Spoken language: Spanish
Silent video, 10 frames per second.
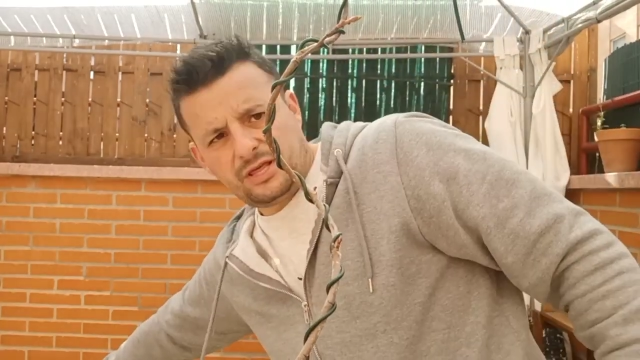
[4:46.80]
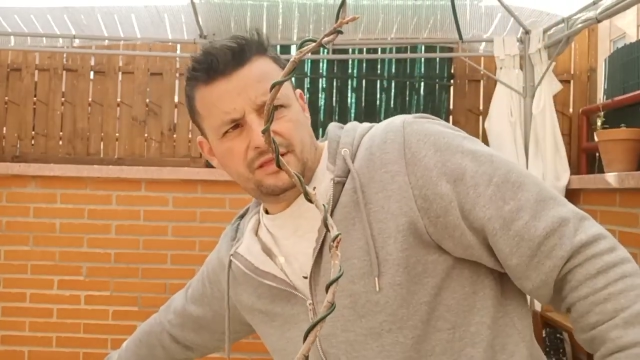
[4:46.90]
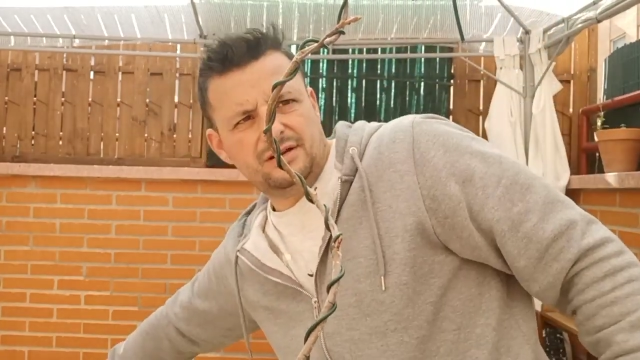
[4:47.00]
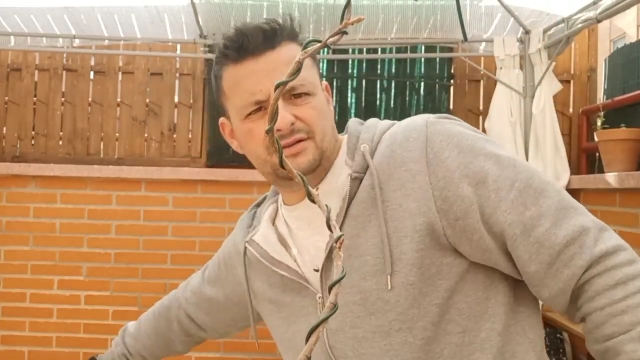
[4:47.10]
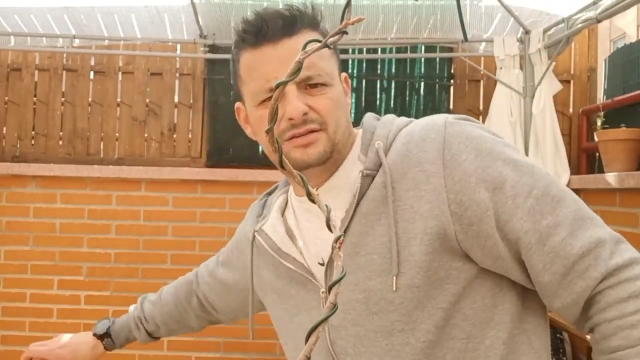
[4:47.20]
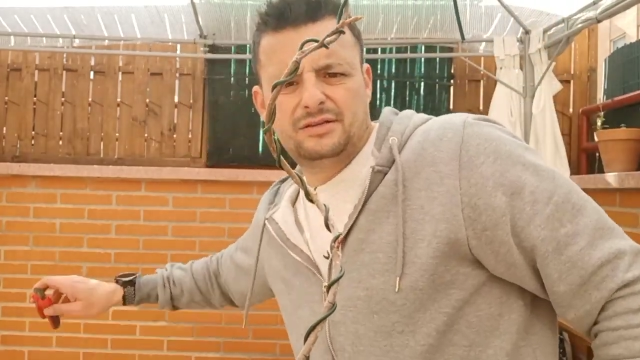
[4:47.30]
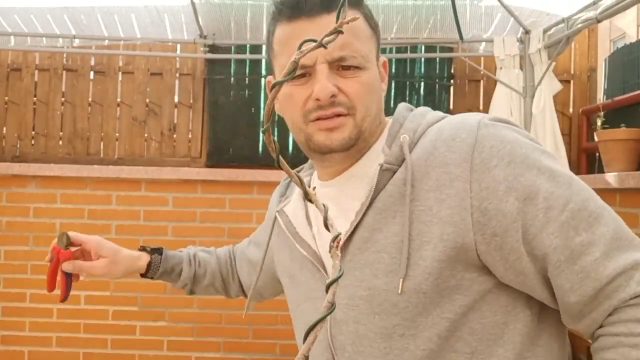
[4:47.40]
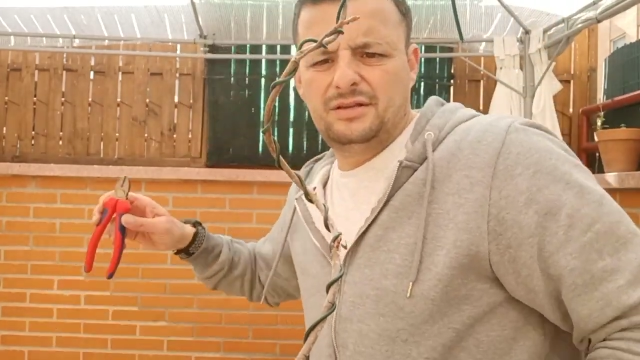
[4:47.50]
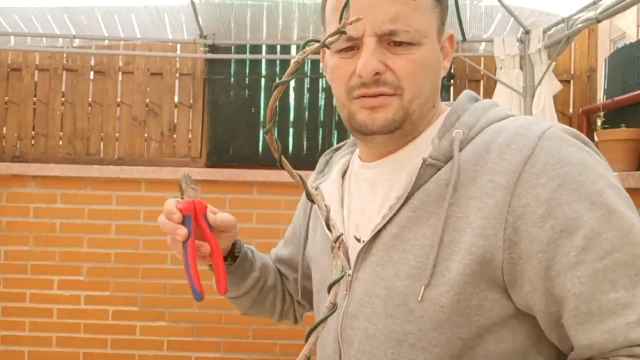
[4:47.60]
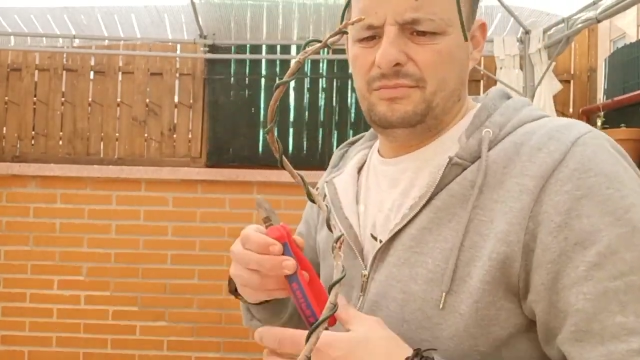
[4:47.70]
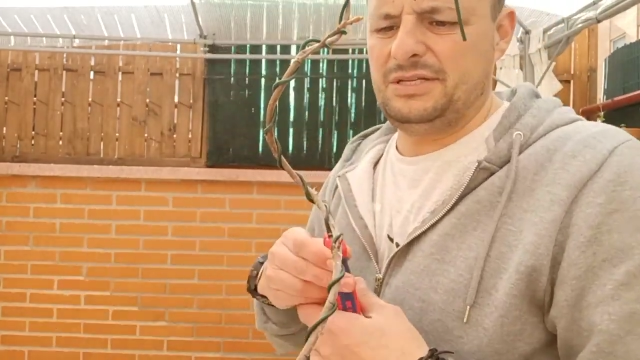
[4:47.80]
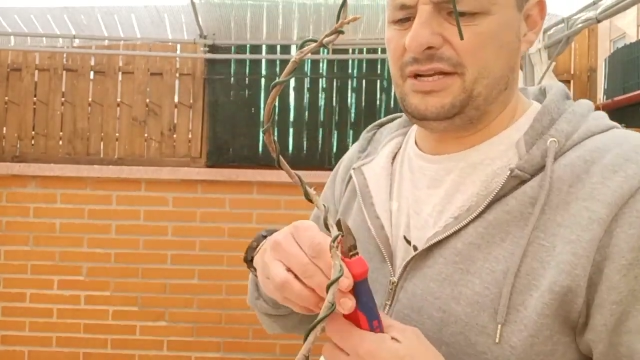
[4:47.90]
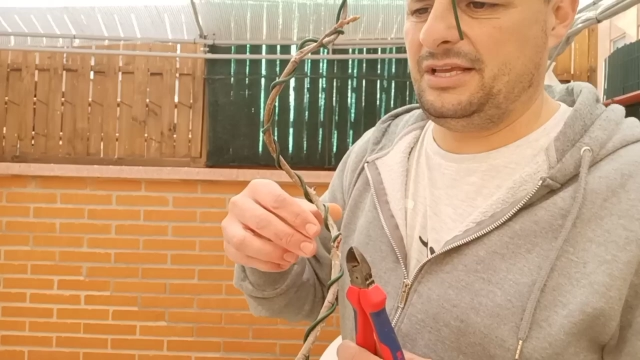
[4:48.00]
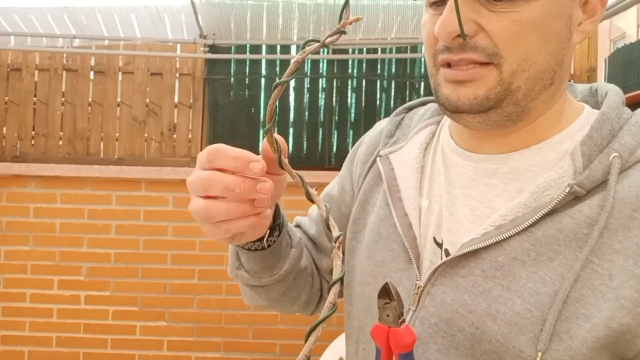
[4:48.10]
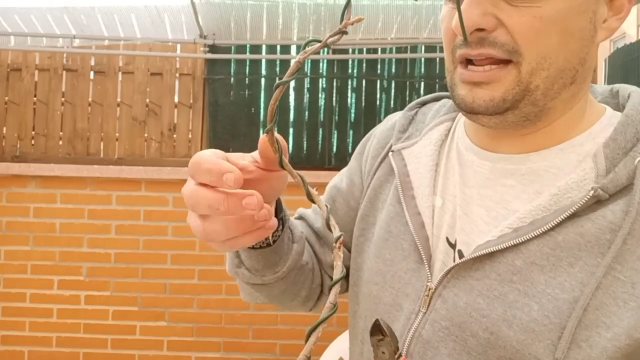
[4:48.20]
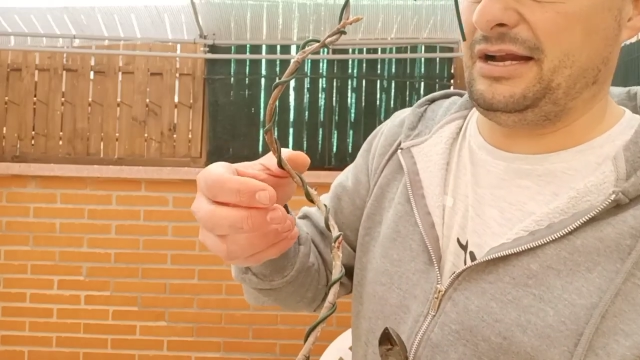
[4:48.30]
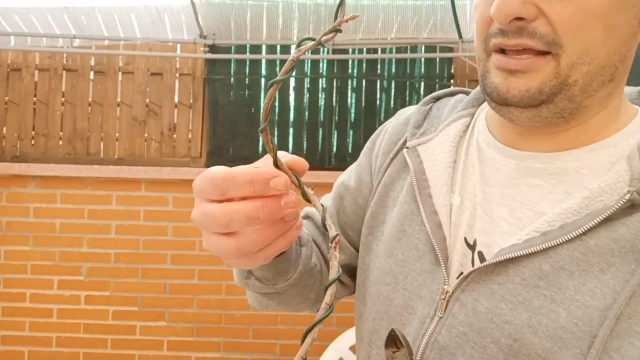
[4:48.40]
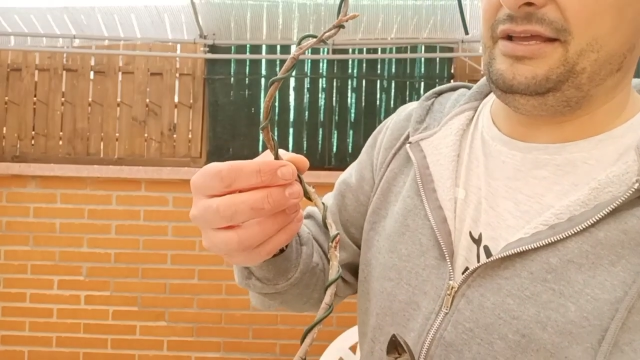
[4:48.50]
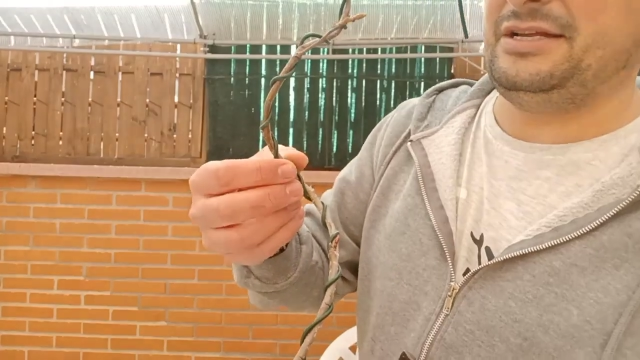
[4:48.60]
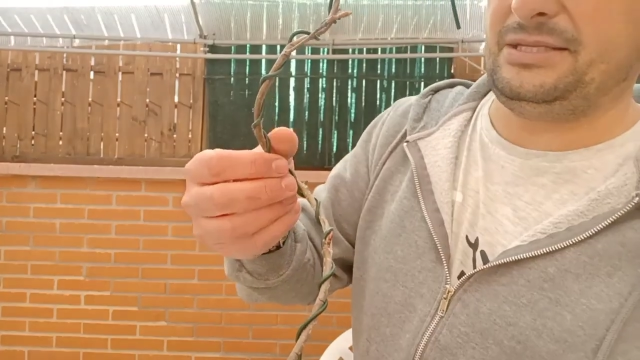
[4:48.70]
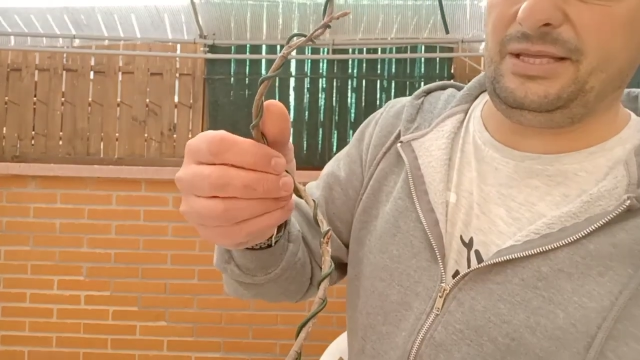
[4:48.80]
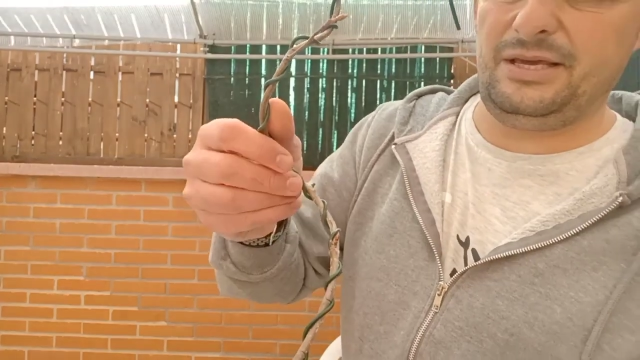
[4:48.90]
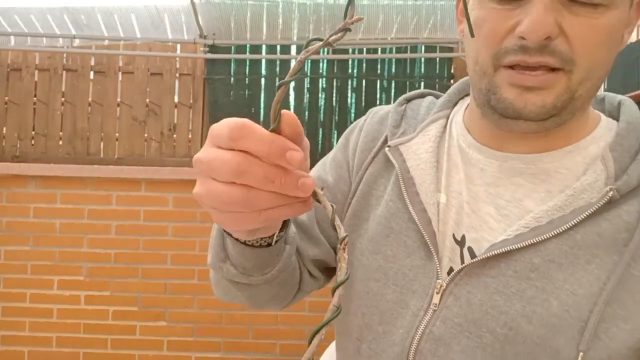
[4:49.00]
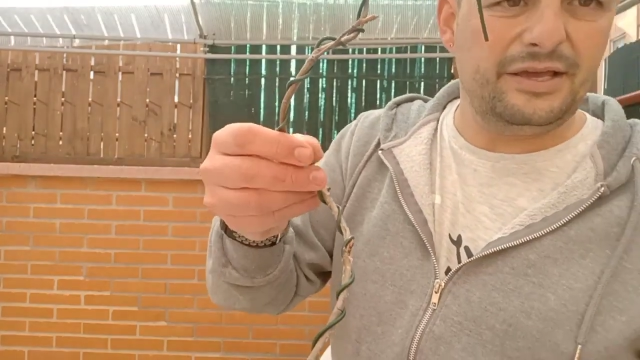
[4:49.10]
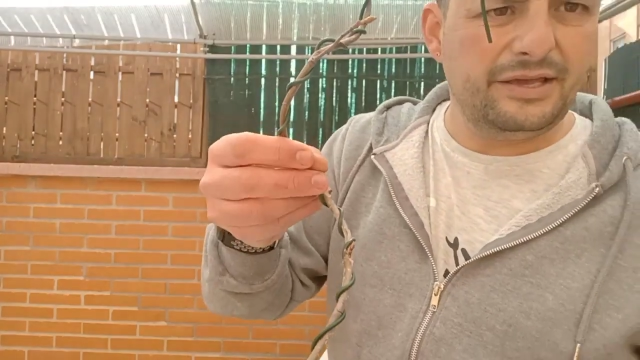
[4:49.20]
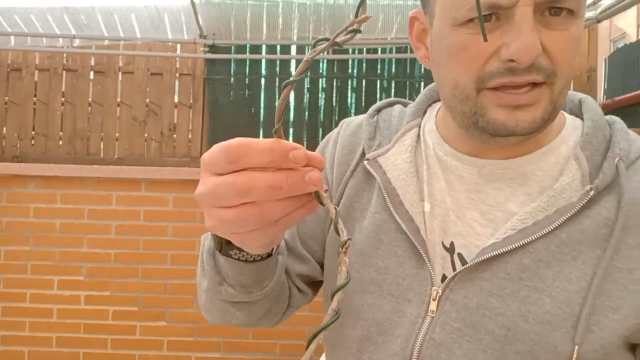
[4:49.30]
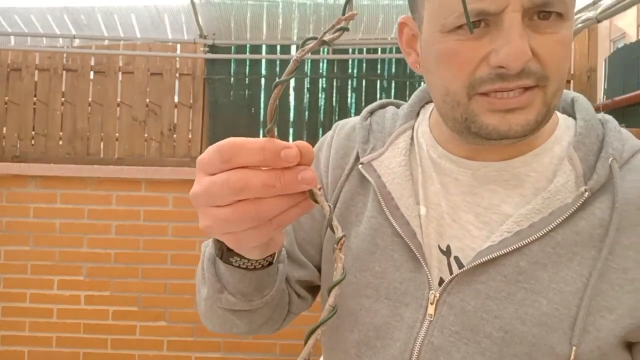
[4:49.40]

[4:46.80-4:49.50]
a hacer va a ser quitarle este,